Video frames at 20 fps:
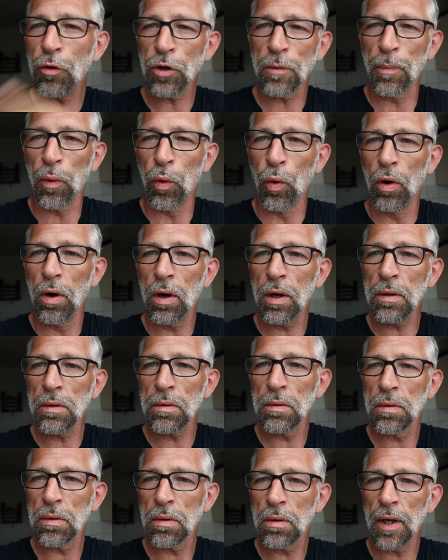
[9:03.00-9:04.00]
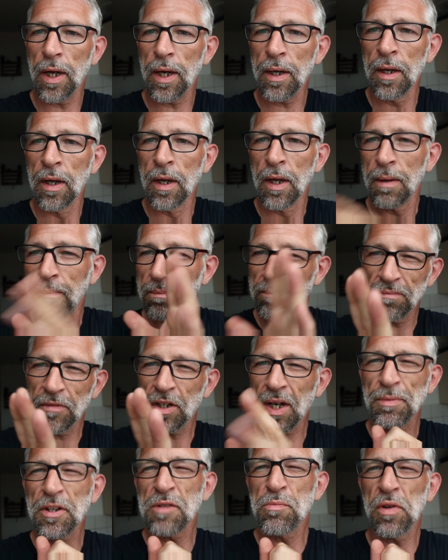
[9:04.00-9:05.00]
Hautpore. Ja? Ich
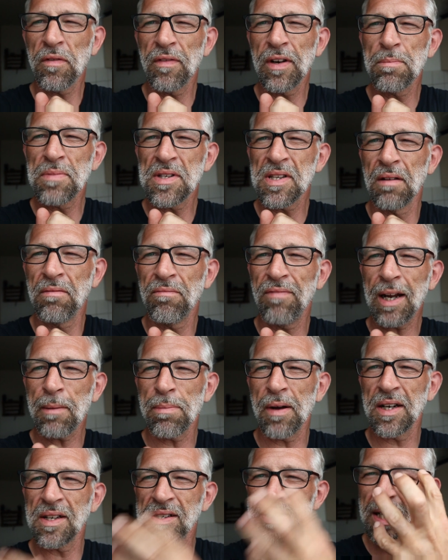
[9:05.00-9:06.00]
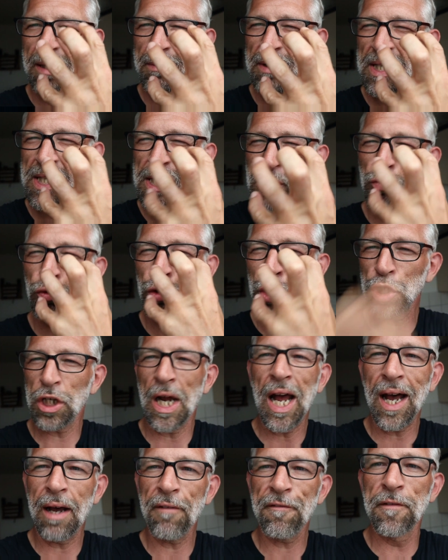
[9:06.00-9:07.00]
glaube, das muss ich wieder ein bisschen wegmachen. Das ist, glaube ich, zu
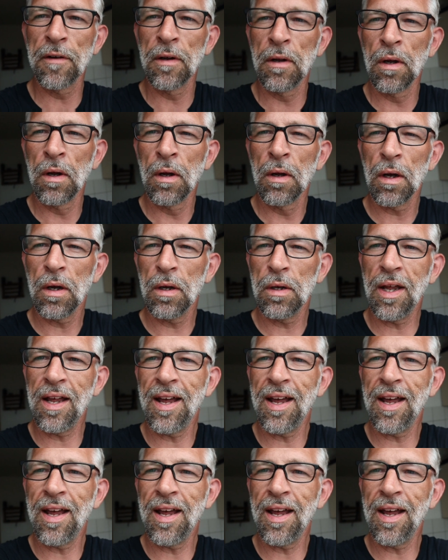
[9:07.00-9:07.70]
scharf äh,